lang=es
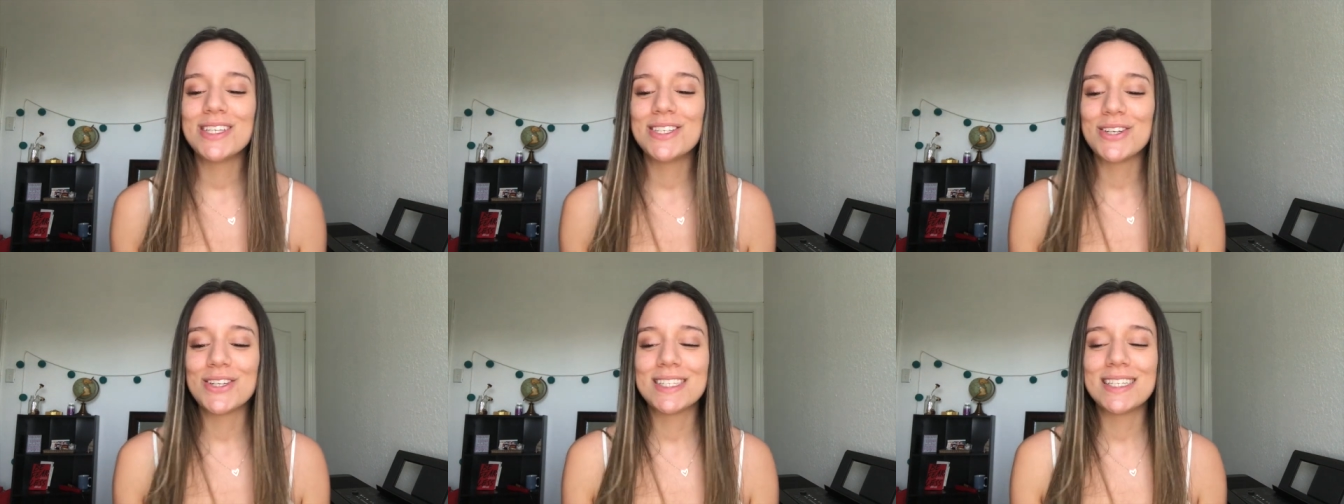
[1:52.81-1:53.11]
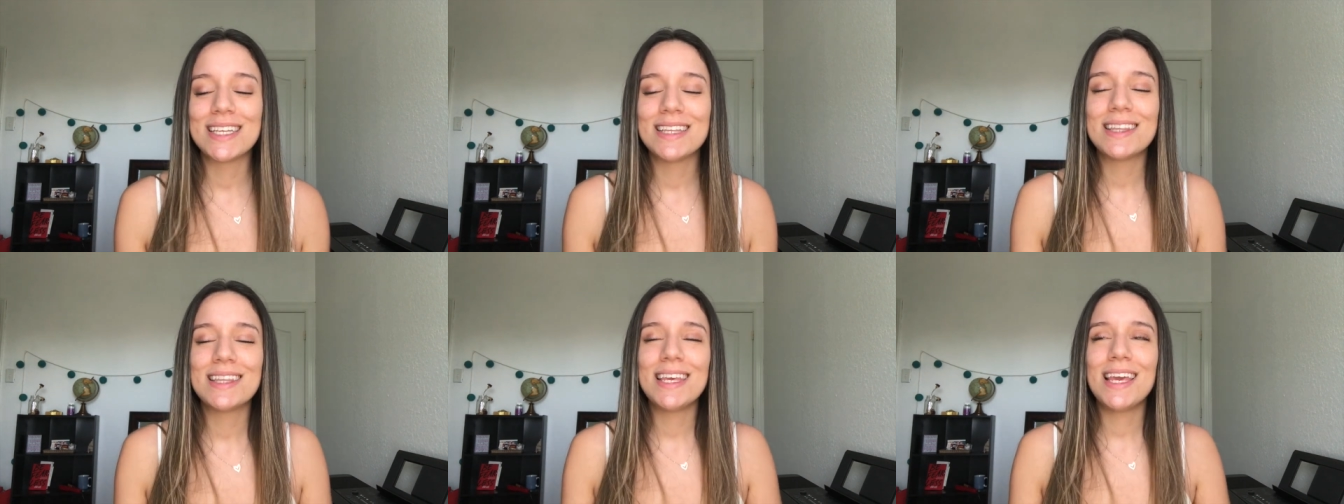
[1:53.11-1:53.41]
yo
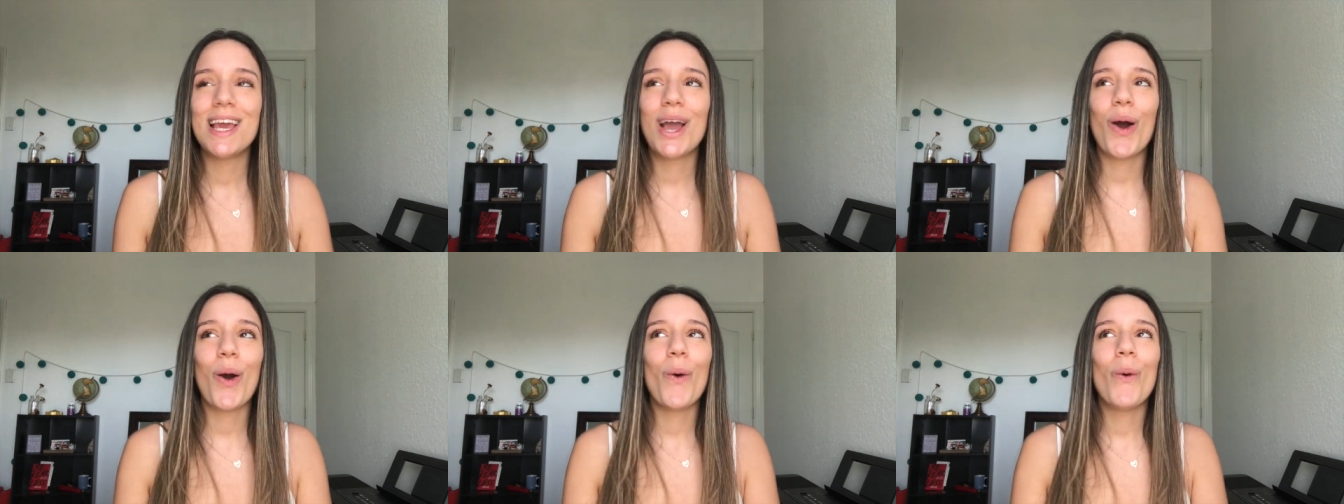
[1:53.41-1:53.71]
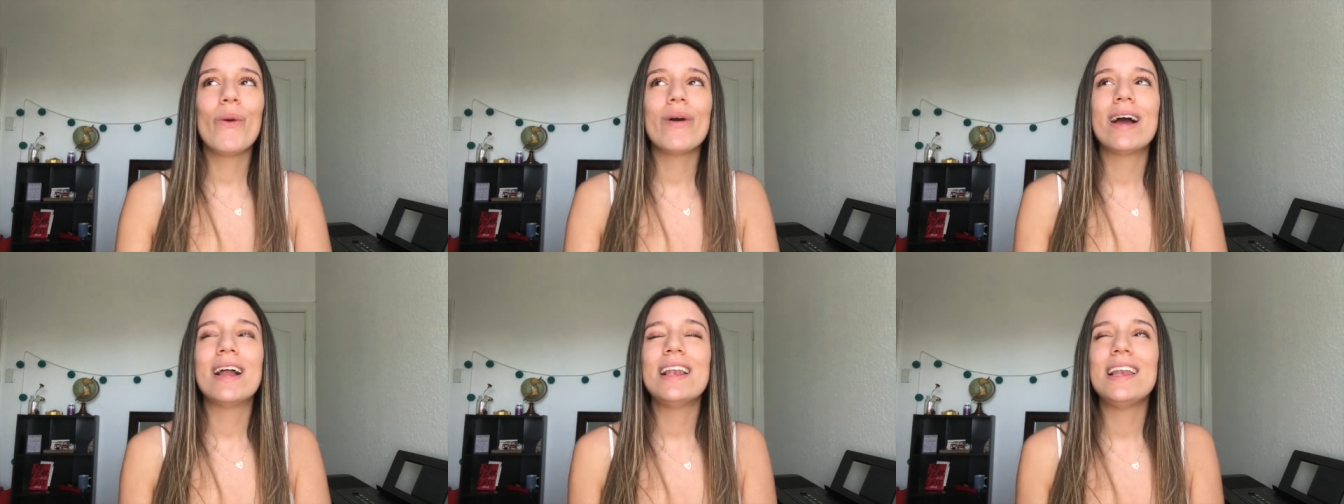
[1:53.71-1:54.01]
sentí
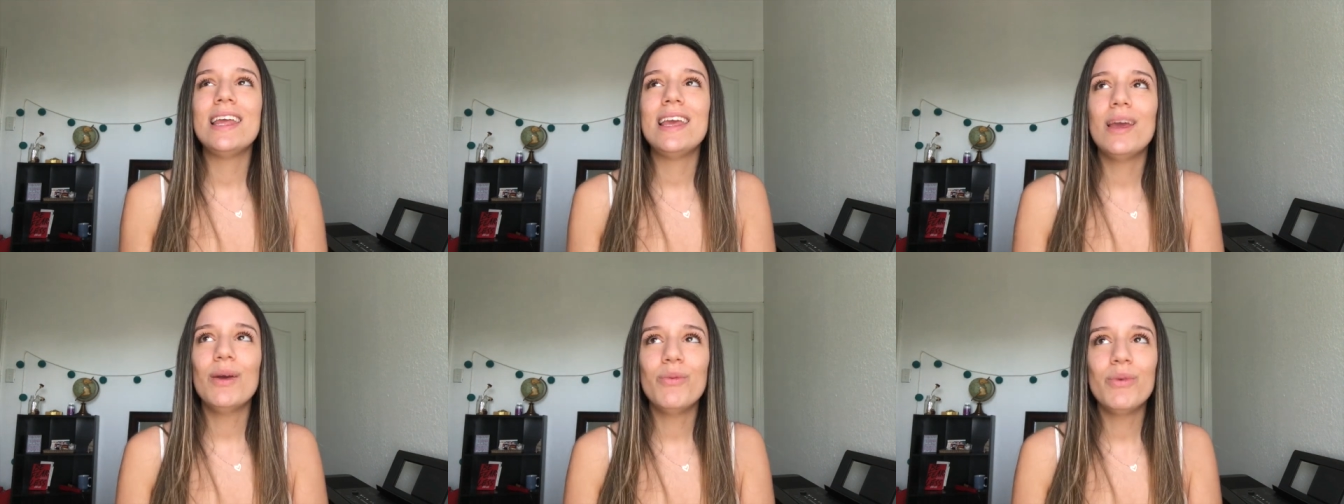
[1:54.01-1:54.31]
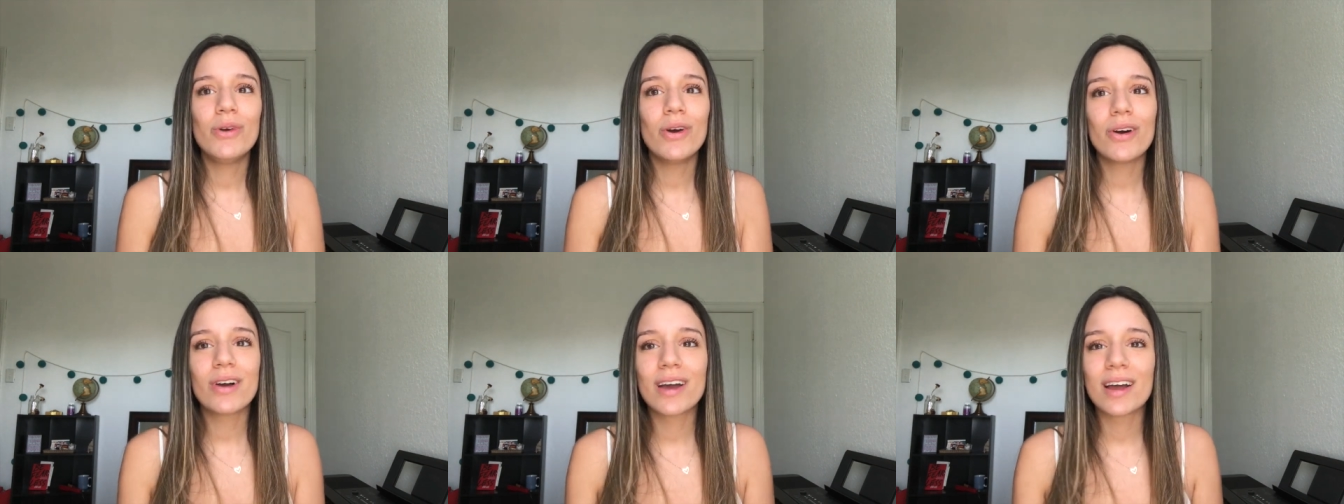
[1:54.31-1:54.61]
un
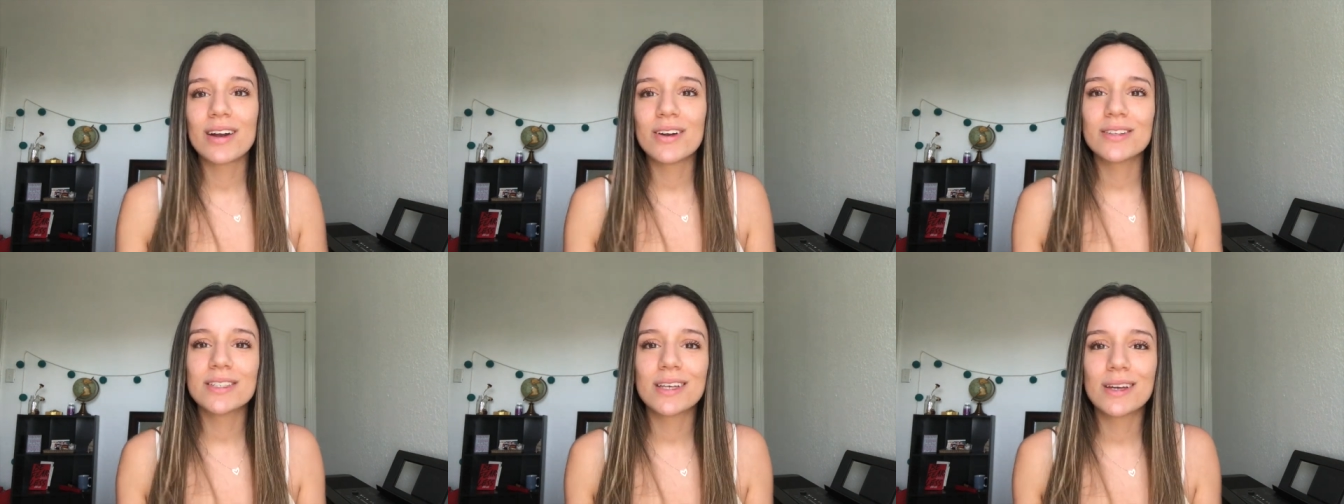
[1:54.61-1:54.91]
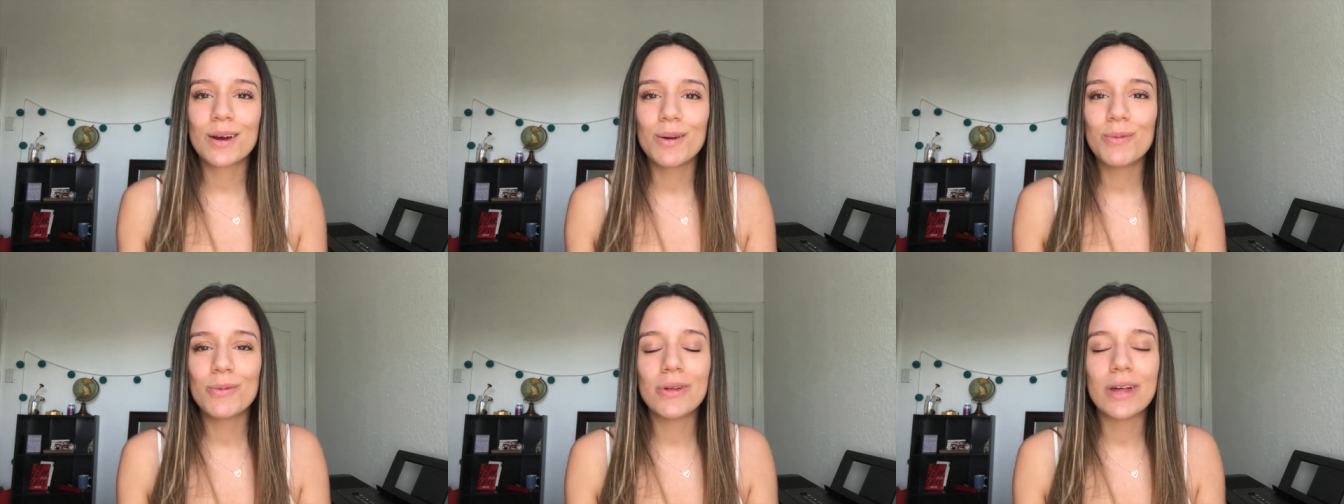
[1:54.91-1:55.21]
alivio que no sé cómo